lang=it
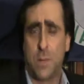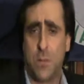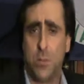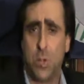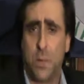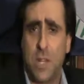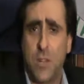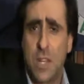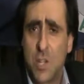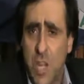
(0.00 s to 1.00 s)
soprattutto per gli
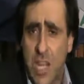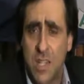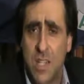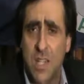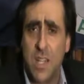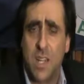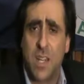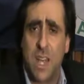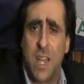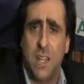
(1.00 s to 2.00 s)
adolescenti
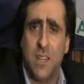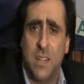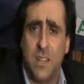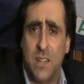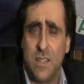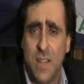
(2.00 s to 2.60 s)
che eh,